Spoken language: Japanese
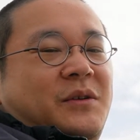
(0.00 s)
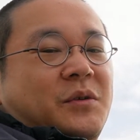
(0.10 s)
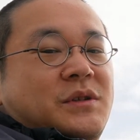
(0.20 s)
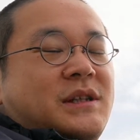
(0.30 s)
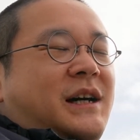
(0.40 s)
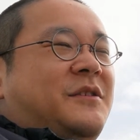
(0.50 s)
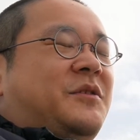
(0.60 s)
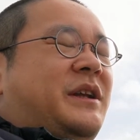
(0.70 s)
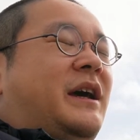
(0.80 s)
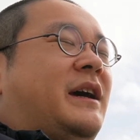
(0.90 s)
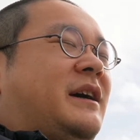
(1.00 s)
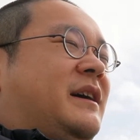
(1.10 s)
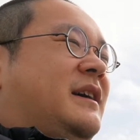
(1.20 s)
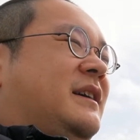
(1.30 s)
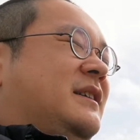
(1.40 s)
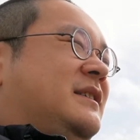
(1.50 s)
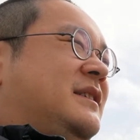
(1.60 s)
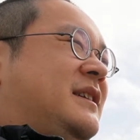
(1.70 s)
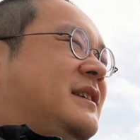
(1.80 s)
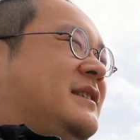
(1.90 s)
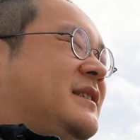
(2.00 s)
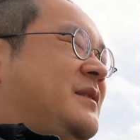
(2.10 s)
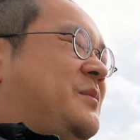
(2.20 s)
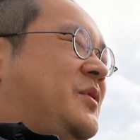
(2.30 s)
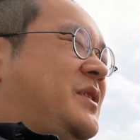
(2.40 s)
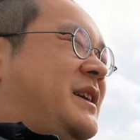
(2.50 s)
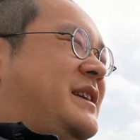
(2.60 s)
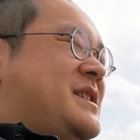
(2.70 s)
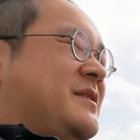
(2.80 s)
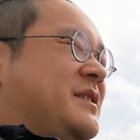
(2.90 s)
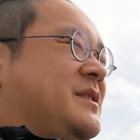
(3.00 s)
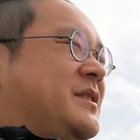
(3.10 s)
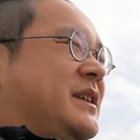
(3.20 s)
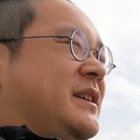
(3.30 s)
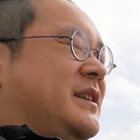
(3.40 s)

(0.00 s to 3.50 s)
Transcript: を使うので持ってかれちゃうんですよね